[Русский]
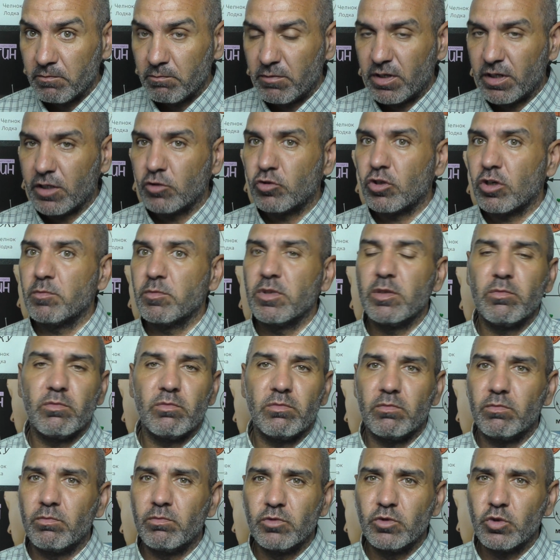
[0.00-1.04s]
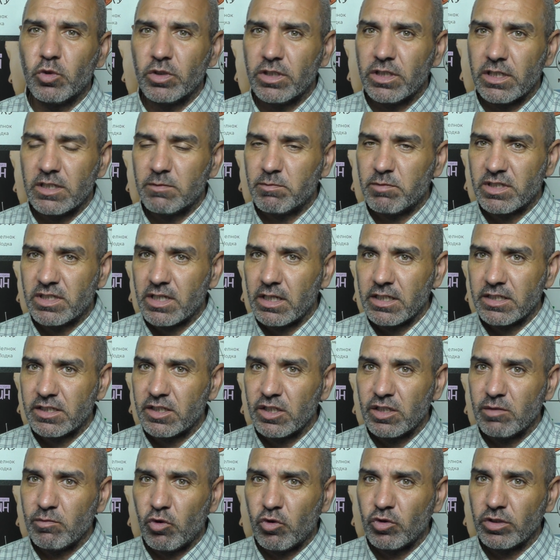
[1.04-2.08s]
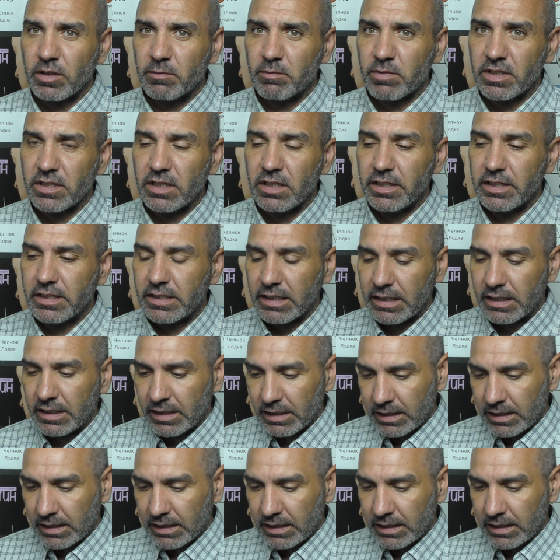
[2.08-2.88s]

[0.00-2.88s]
при котором не, многие специалисты не могут определить